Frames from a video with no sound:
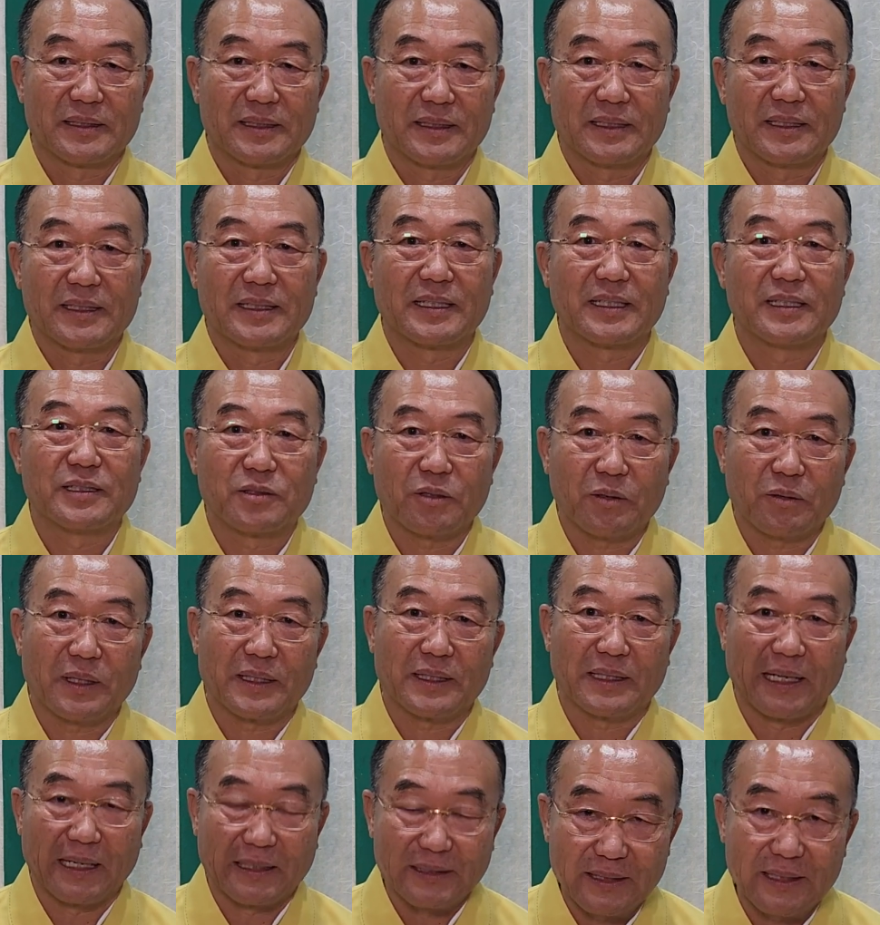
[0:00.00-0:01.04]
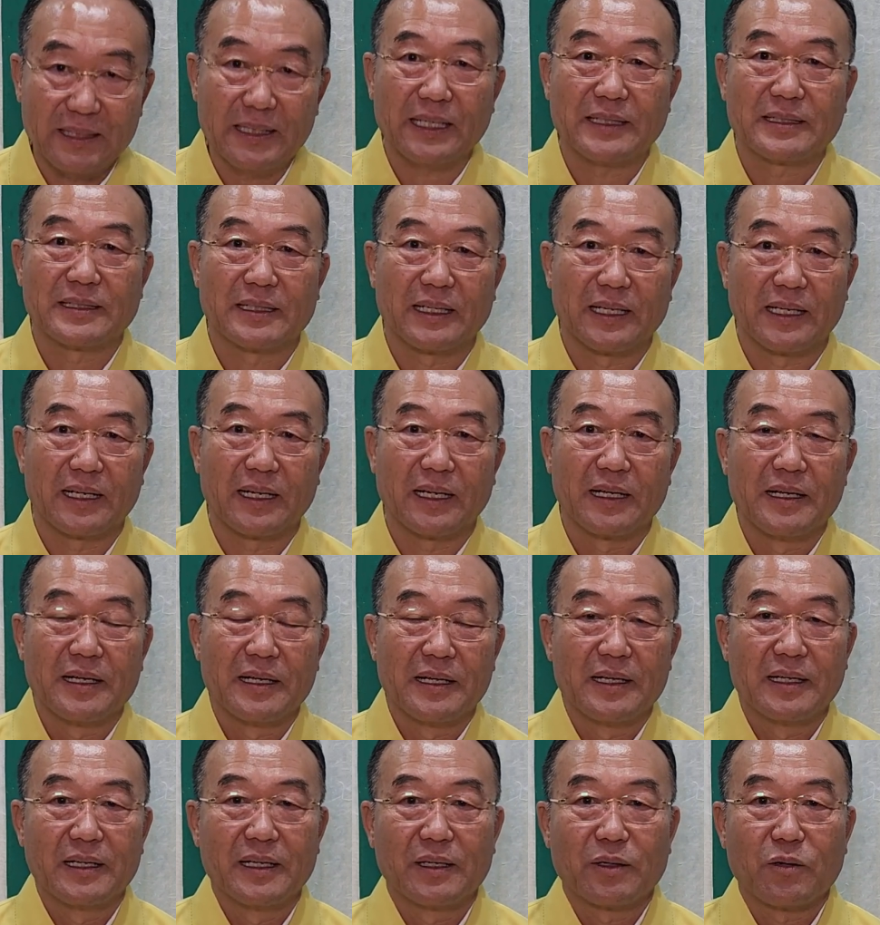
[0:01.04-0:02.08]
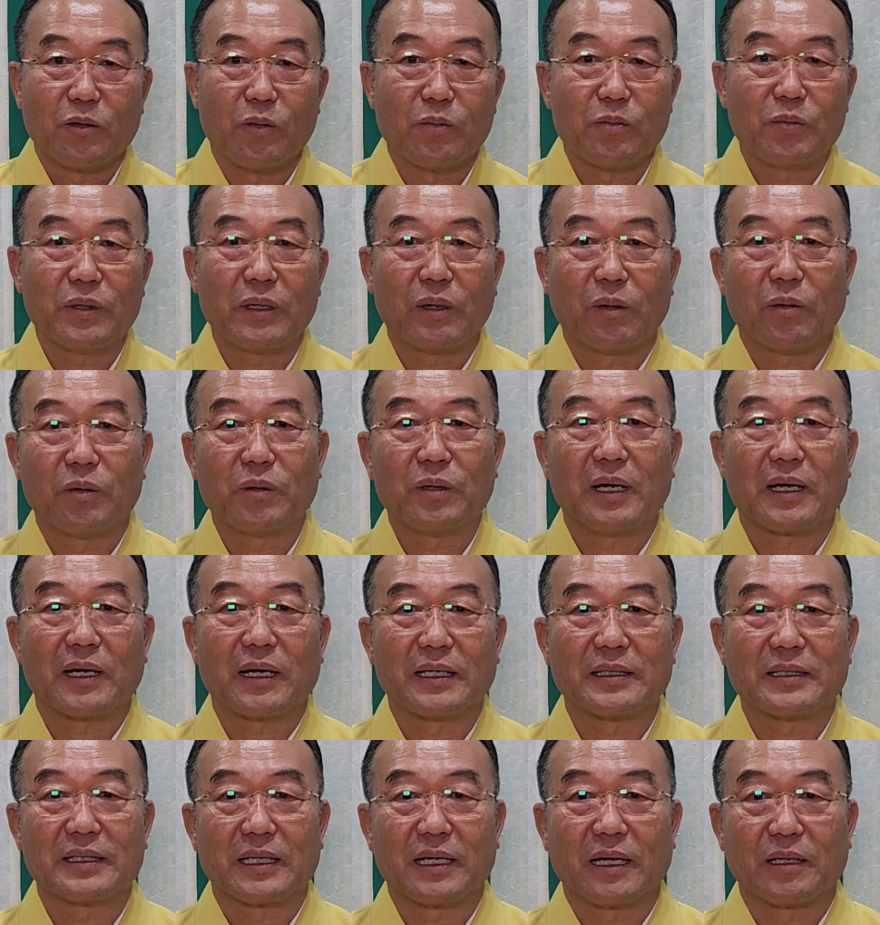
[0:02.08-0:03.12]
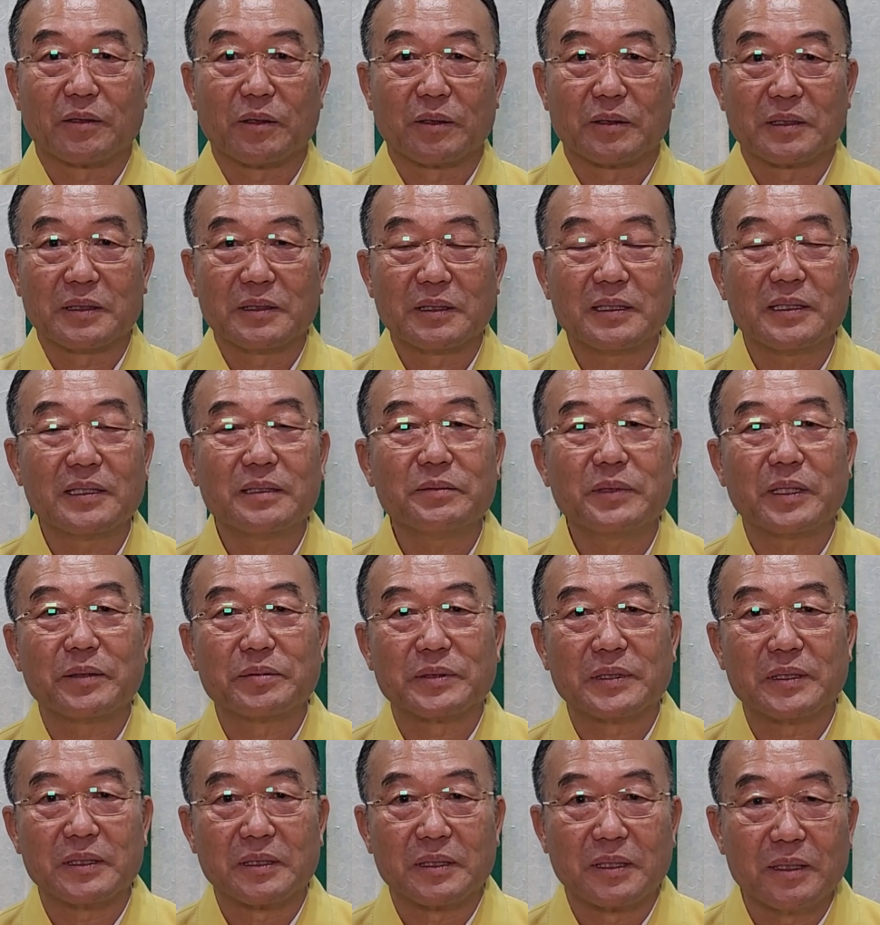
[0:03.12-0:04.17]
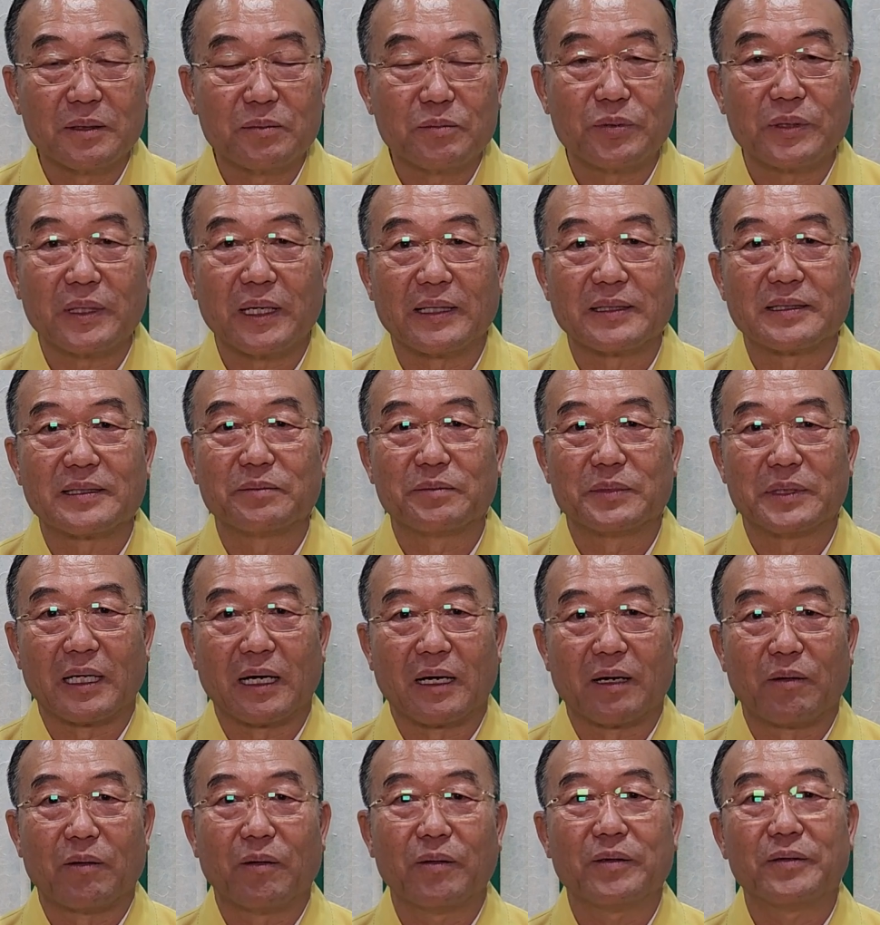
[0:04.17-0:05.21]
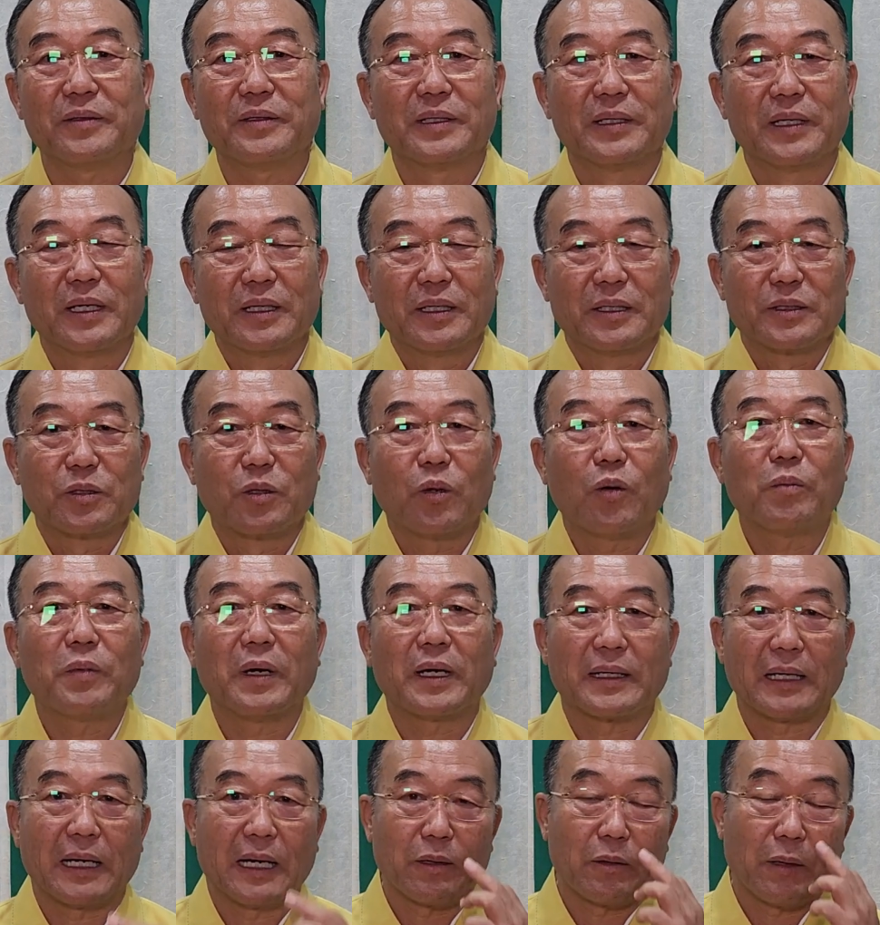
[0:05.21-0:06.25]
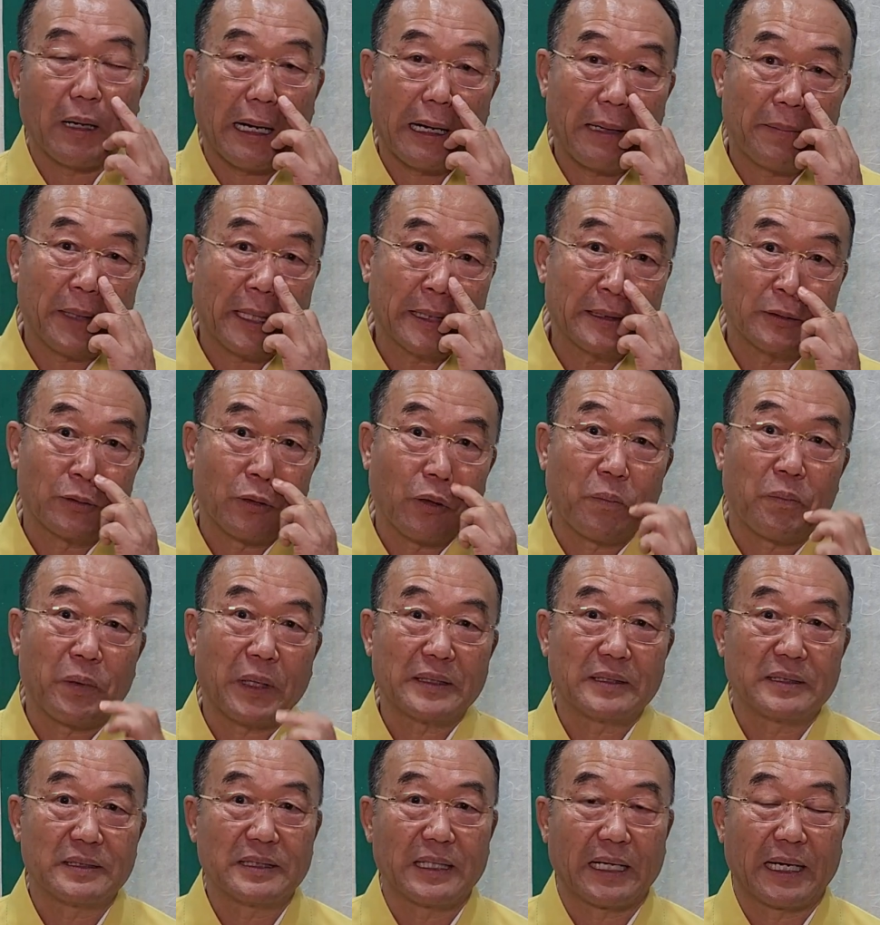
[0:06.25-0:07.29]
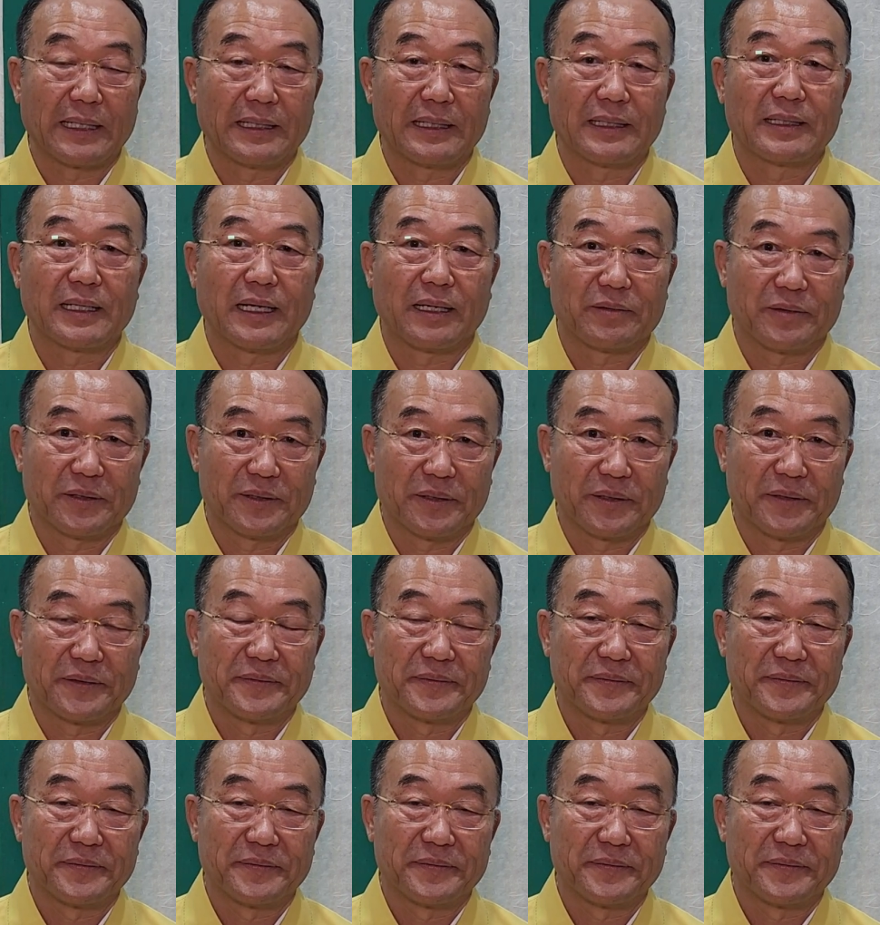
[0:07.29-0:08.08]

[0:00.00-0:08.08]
이 기초가 되셔야지 공부가 올라가더라도 끊임없이 덕분에 했습니다 하고 교만하고 아만이 높아지지 않는다고요.